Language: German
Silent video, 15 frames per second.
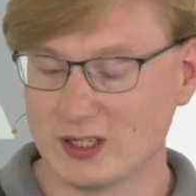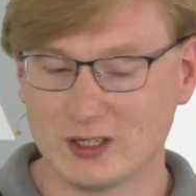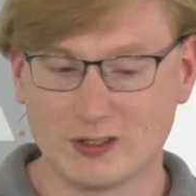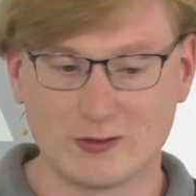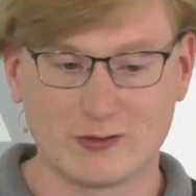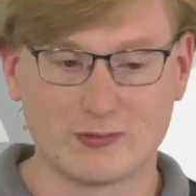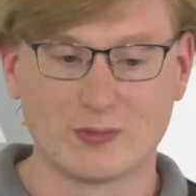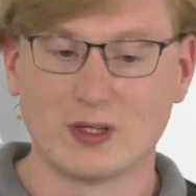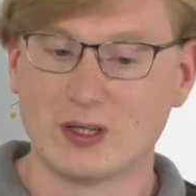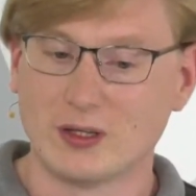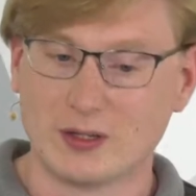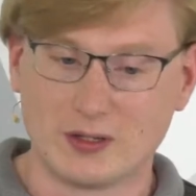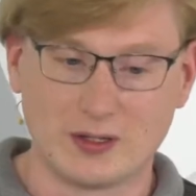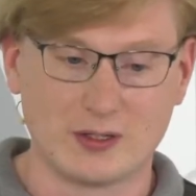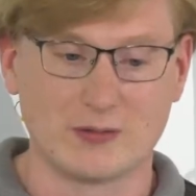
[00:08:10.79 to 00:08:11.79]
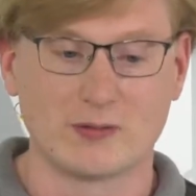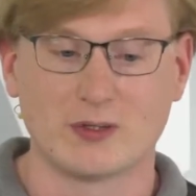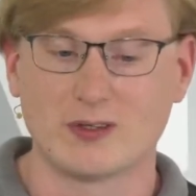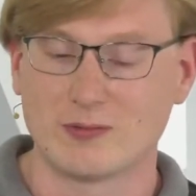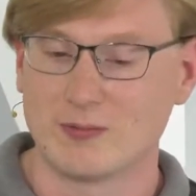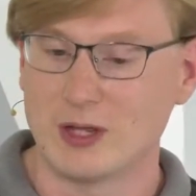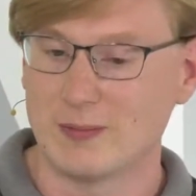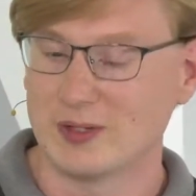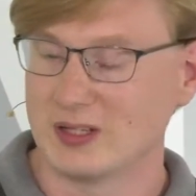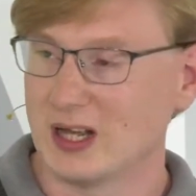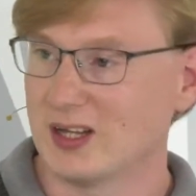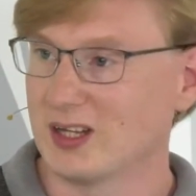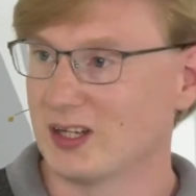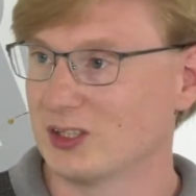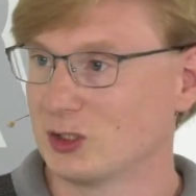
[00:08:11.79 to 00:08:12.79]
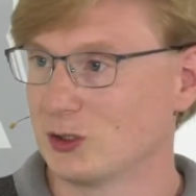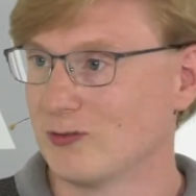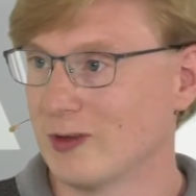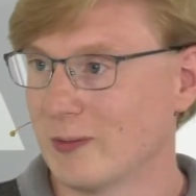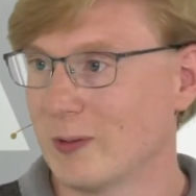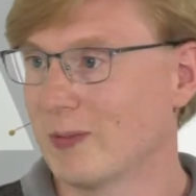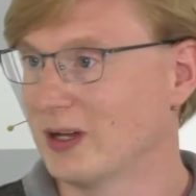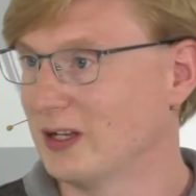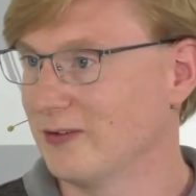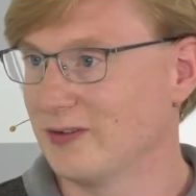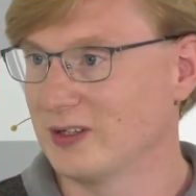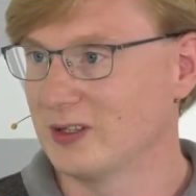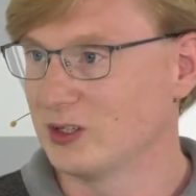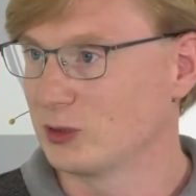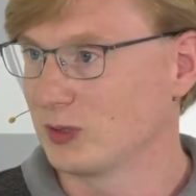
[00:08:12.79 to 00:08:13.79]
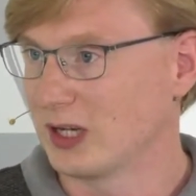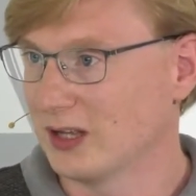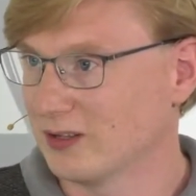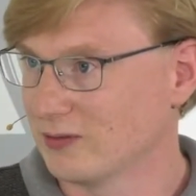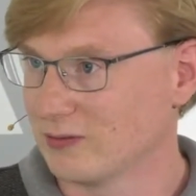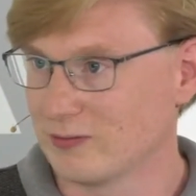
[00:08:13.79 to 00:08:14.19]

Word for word: Also das merkt man daran schon, wenn man mal irgendwie nicht kann,